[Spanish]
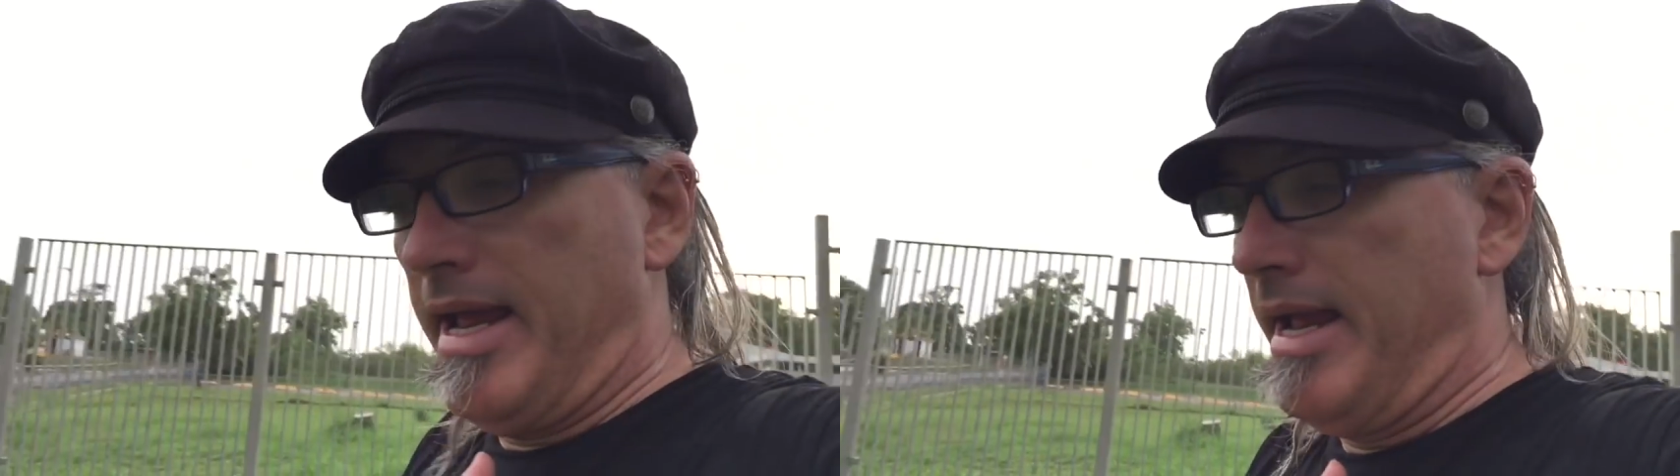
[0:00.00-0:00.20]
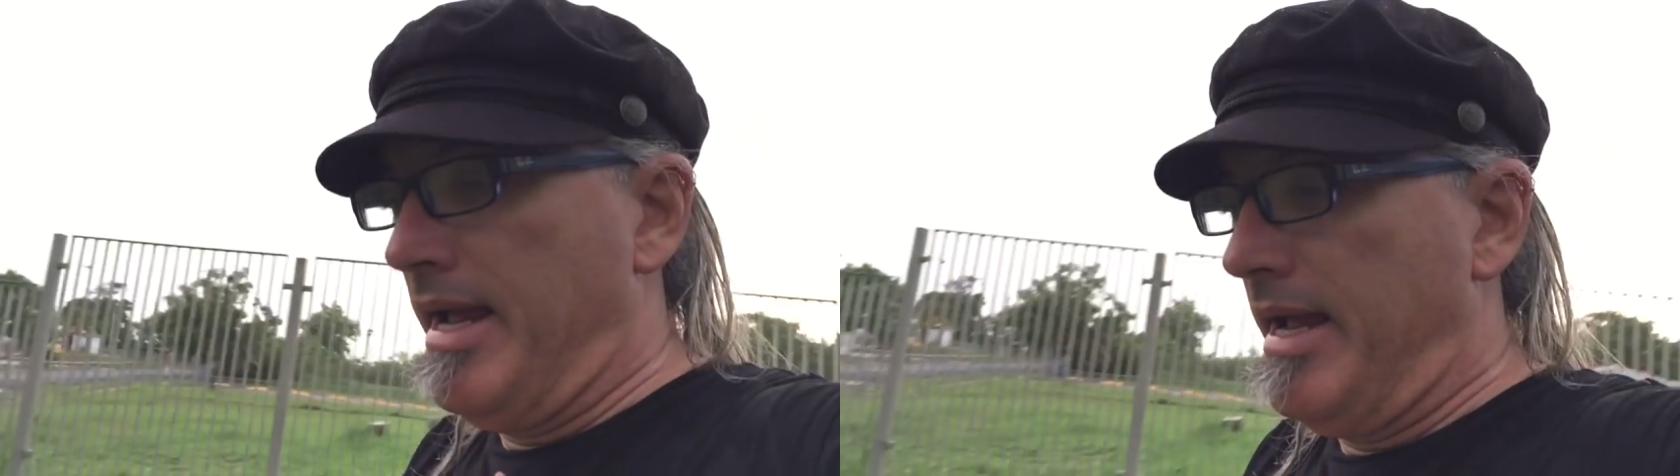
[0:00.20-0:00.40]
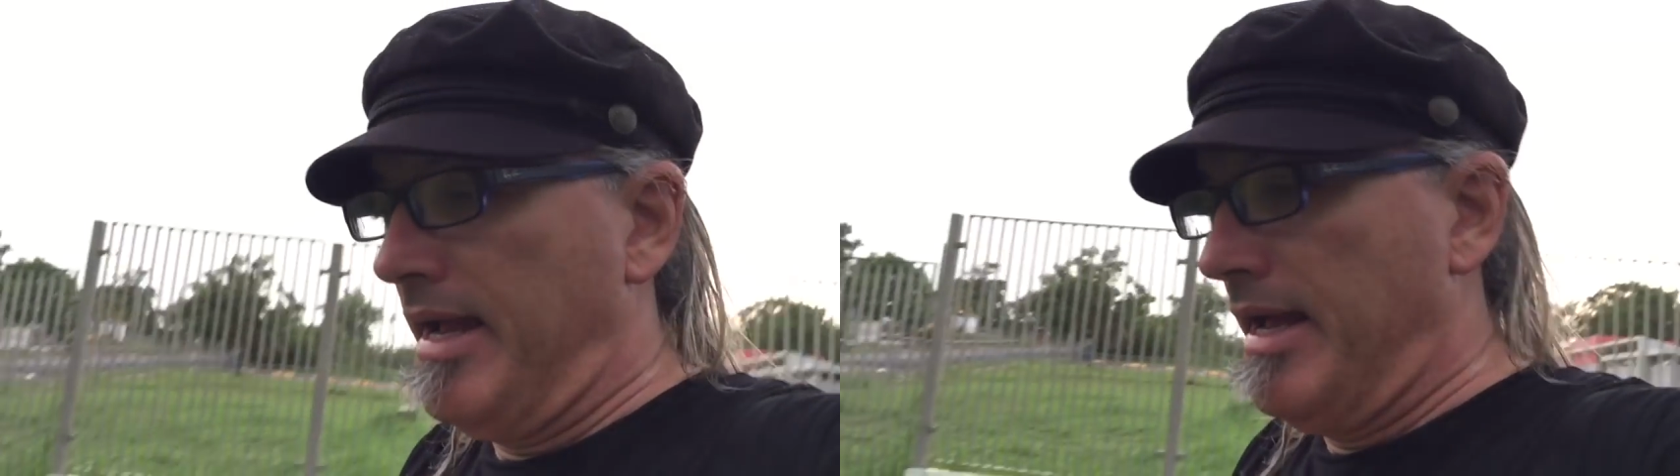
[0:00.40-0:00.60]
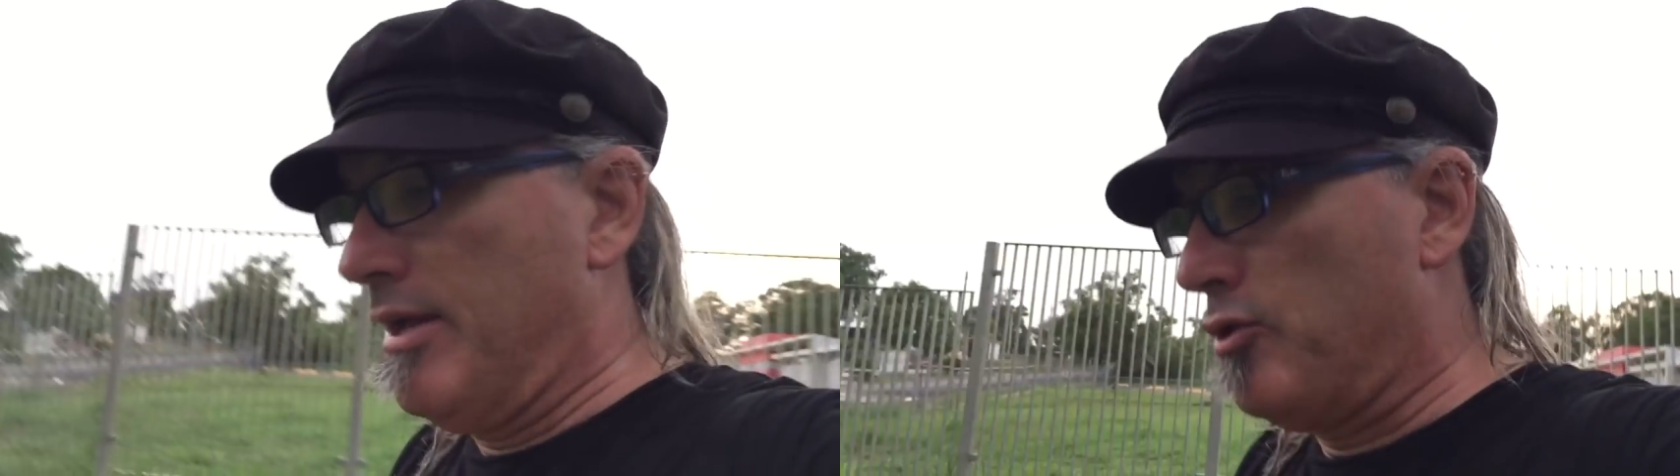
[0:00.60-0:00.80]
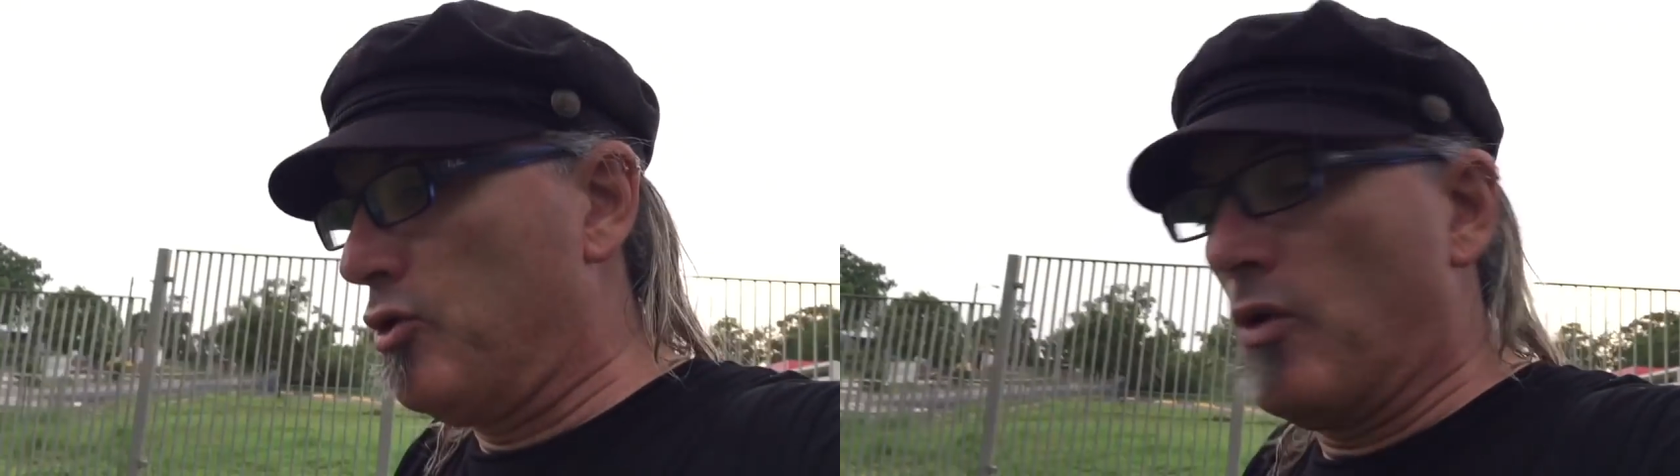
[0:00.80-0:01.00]
eh,
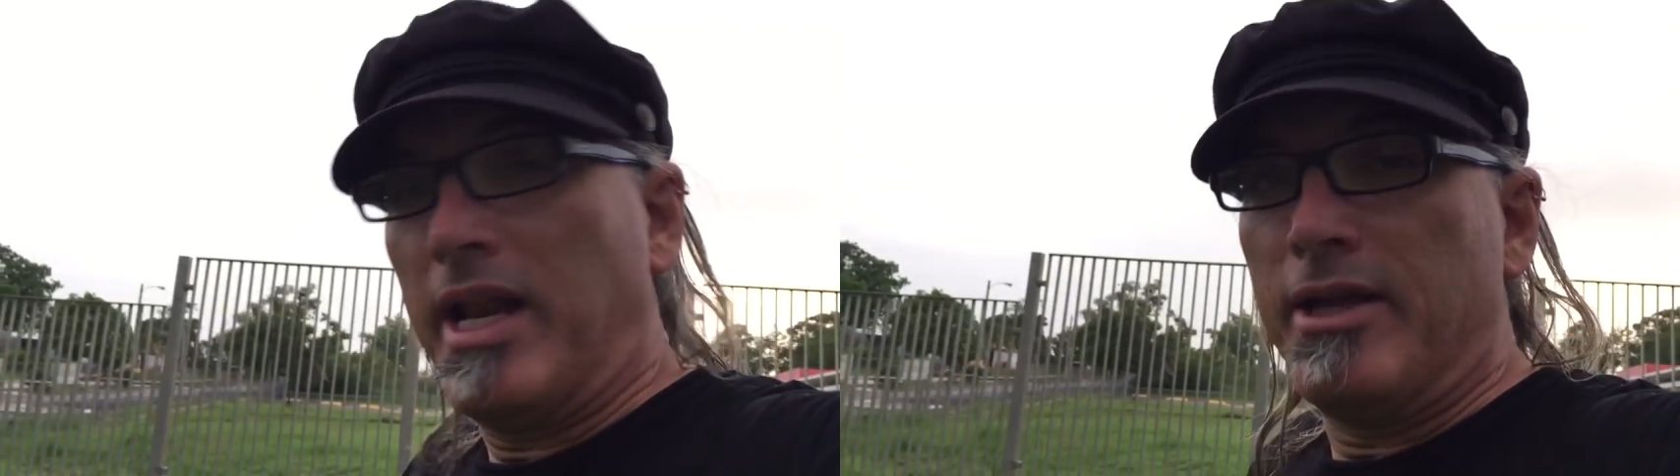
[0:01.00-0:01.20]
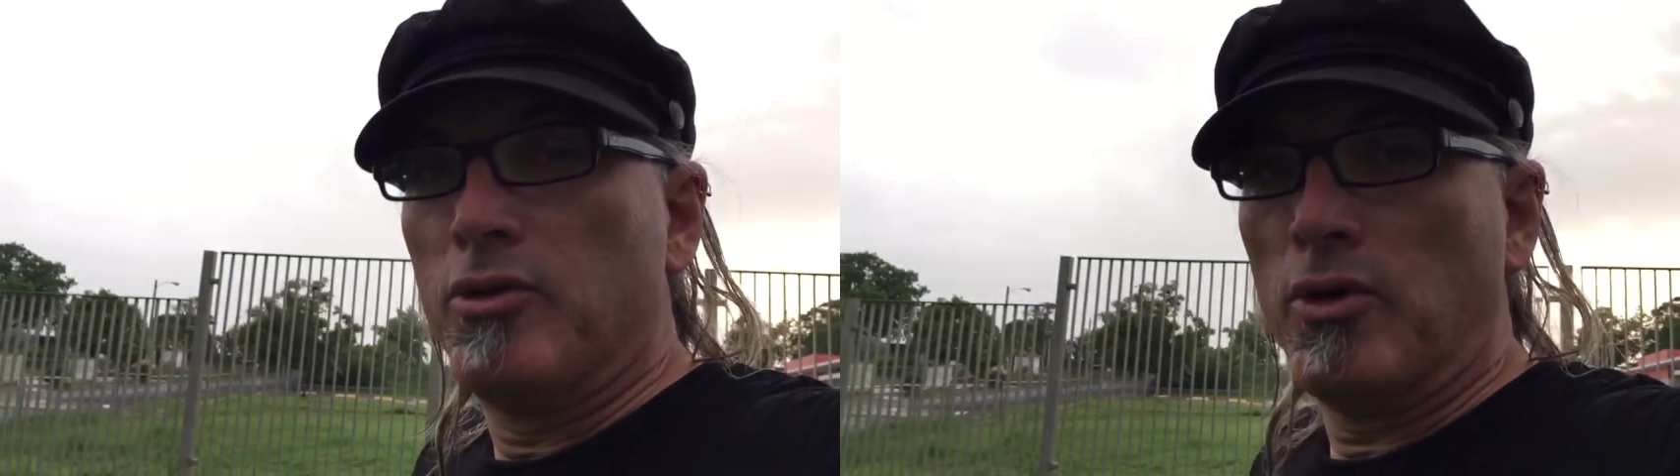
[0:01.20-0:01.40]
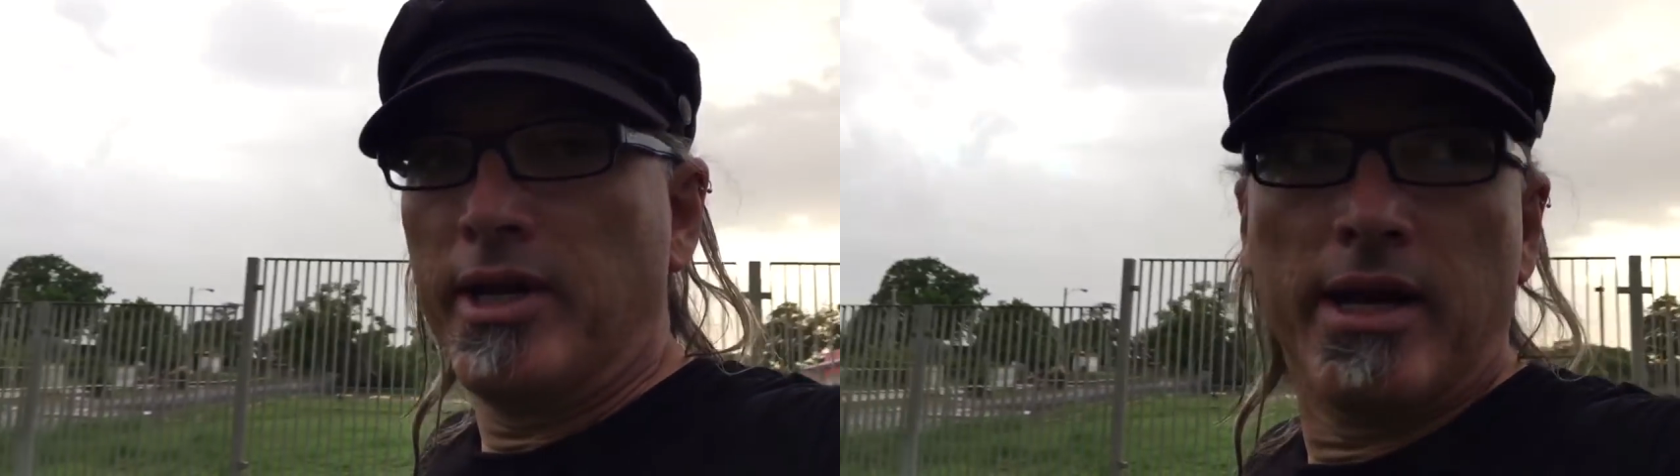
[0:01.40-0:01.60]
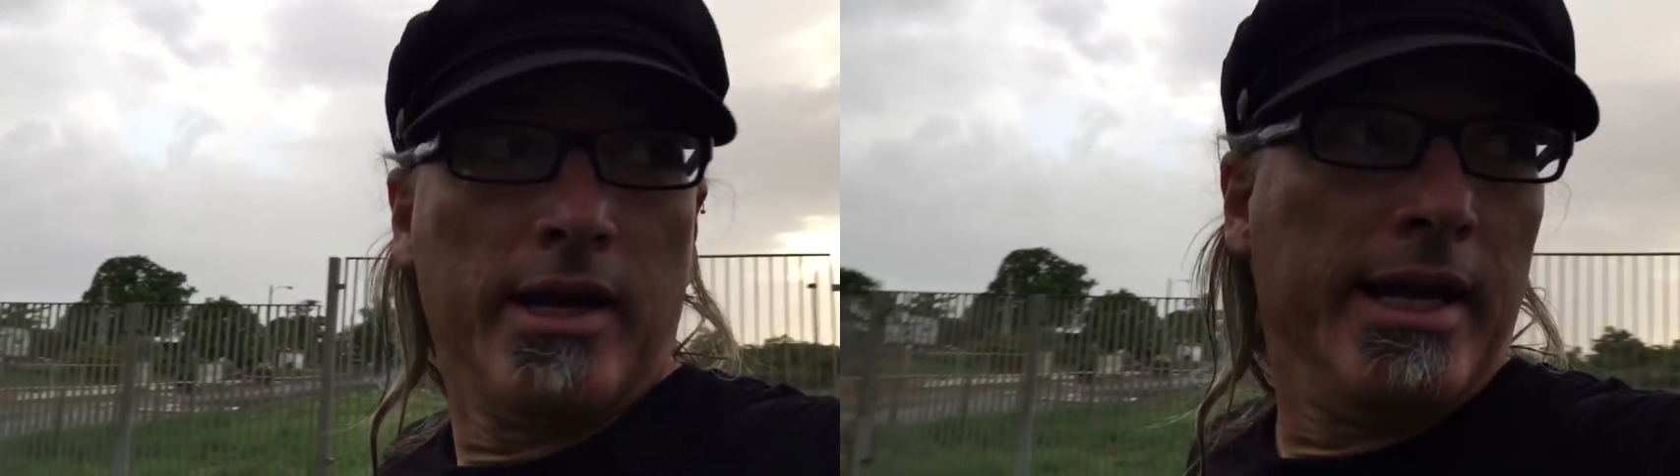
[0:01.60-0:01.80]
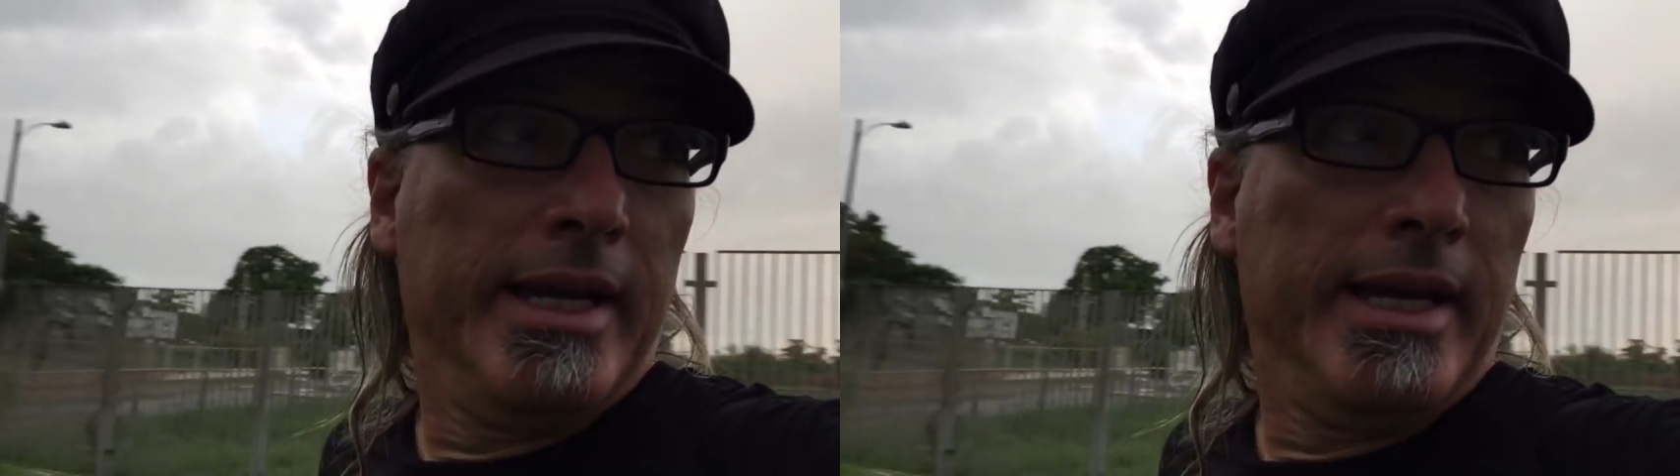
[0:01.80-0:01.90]
toda la historia